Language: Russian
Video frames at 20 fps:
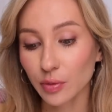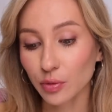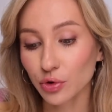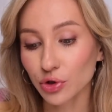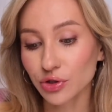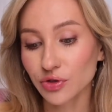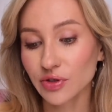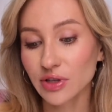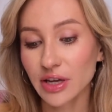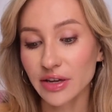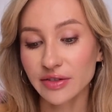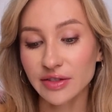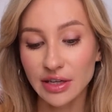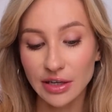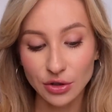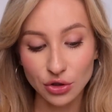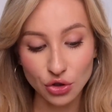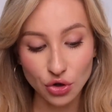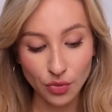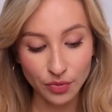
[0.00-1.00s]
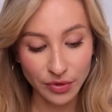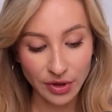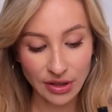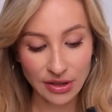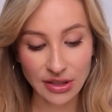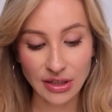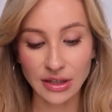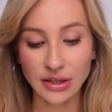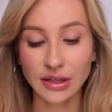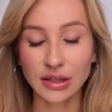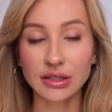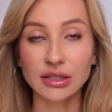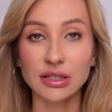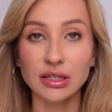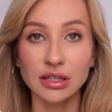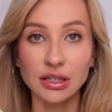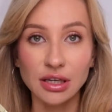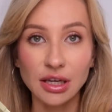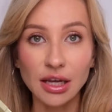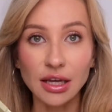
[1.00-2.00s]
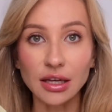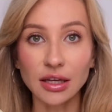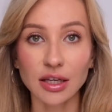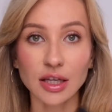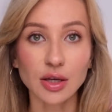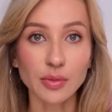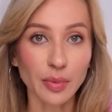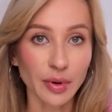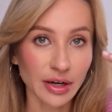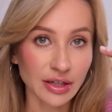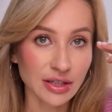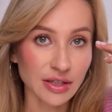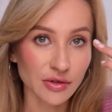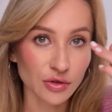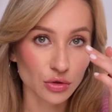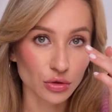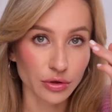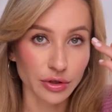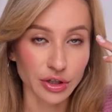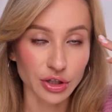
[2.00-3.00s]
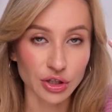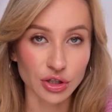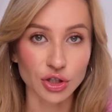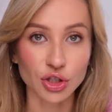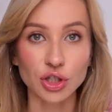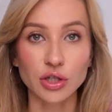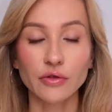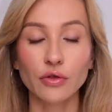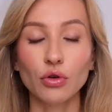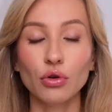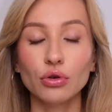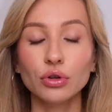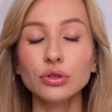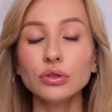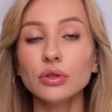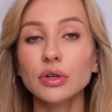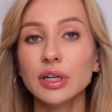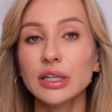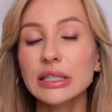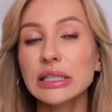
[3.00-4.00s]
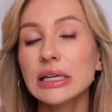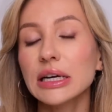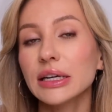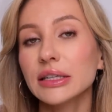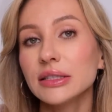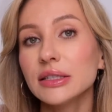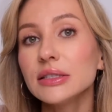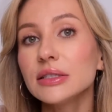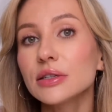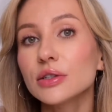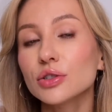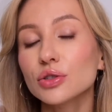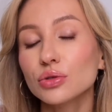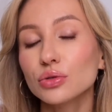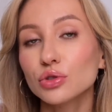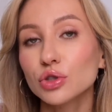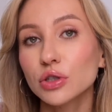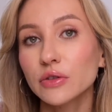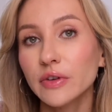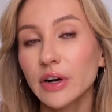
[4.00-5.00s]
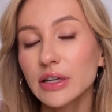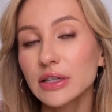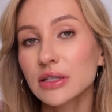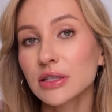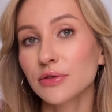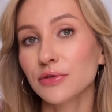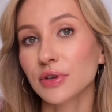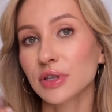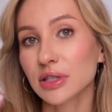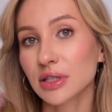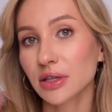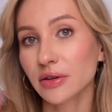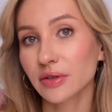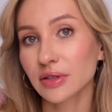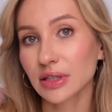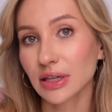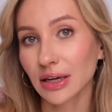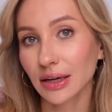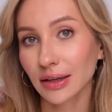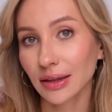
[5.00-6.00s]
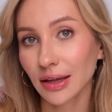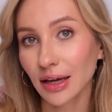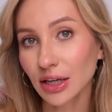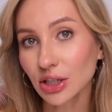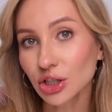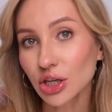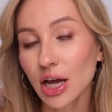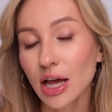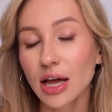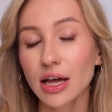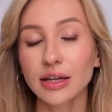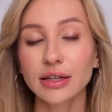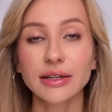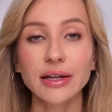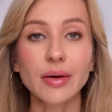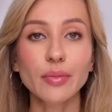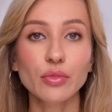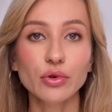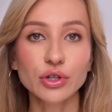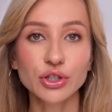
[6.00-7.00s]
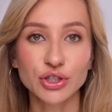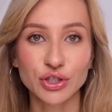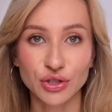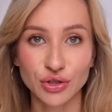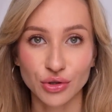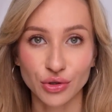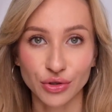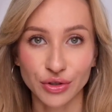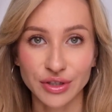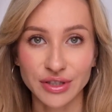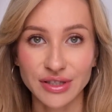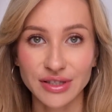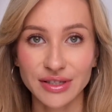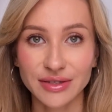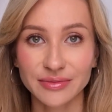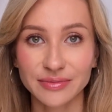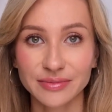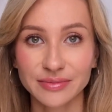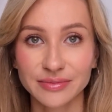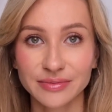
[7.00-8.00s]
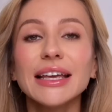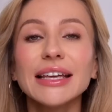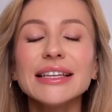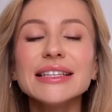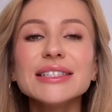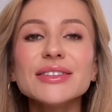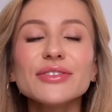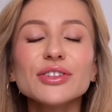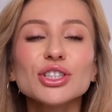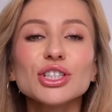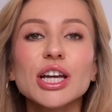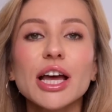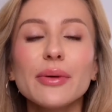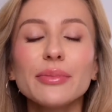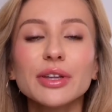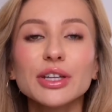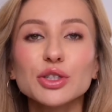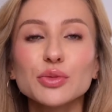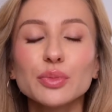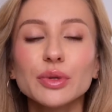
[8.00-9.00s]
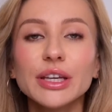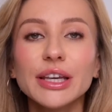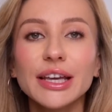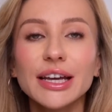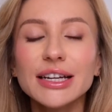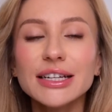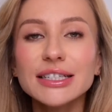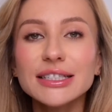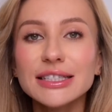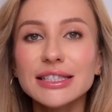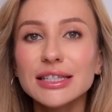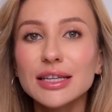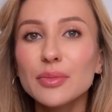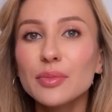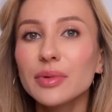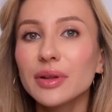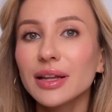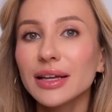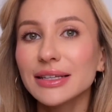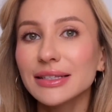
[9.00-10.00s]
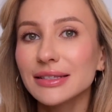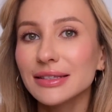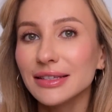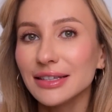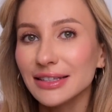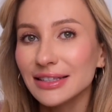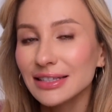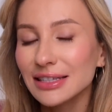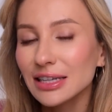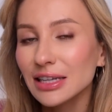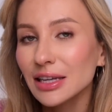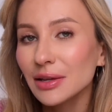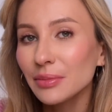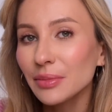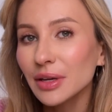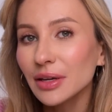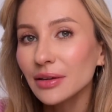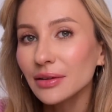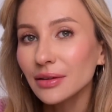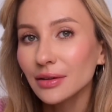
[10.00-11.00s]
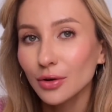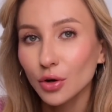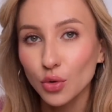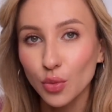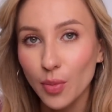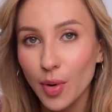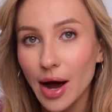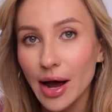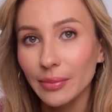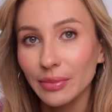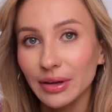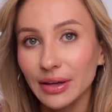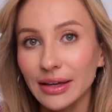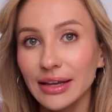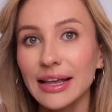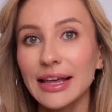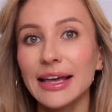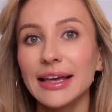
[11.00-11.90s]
вы можете да, взять темный оттенок теней и пройтись вдоль ресничного контура, если хотите растушевать, зафиксировать карандаш для большей стойкости. И завершаем наш макияж с соблазнительными губами.